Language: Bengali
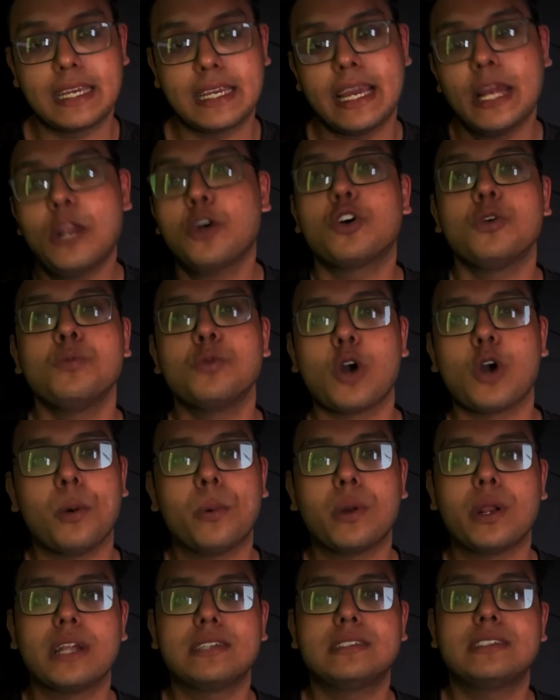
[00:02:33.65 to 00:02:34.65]
কিরকম
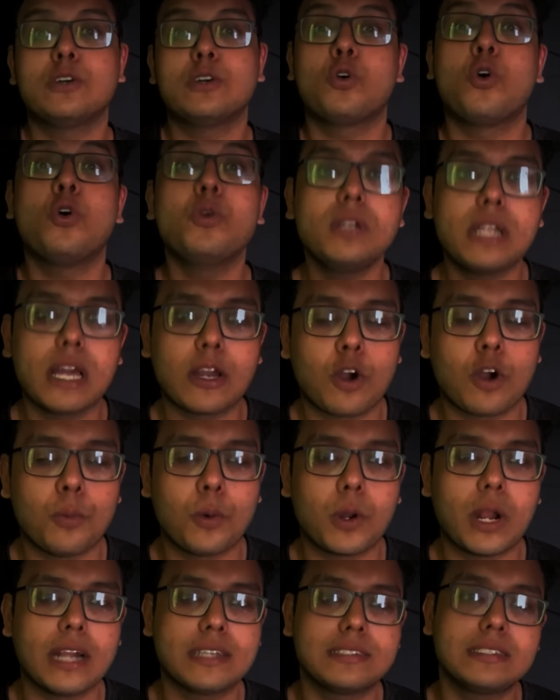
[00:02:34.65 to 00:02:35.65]
কমন আসছে কোনটা
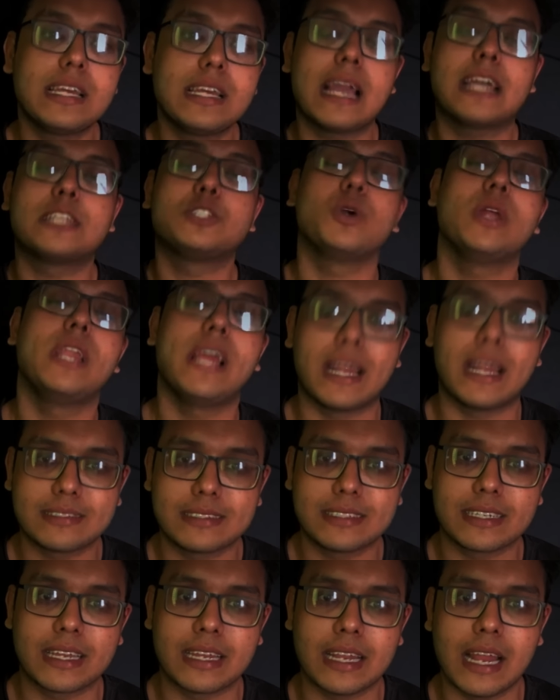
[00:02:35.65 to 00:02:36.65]
কমন আসছে অ্যাকচুয়ালি
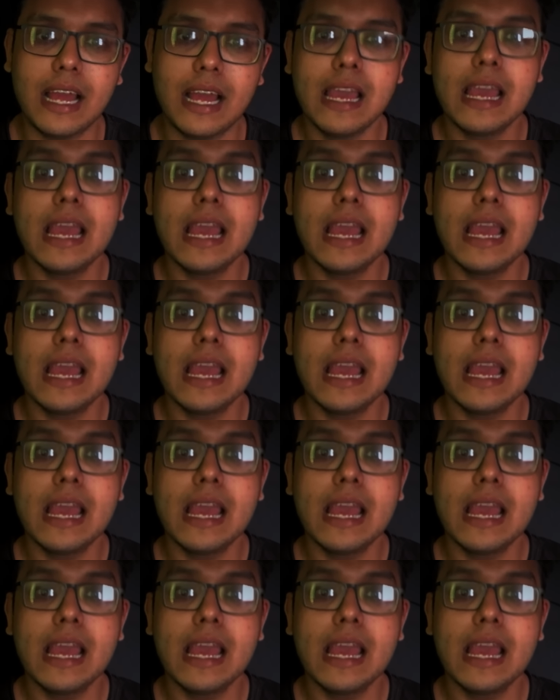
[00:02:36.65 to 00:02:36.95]
আসছে কিনা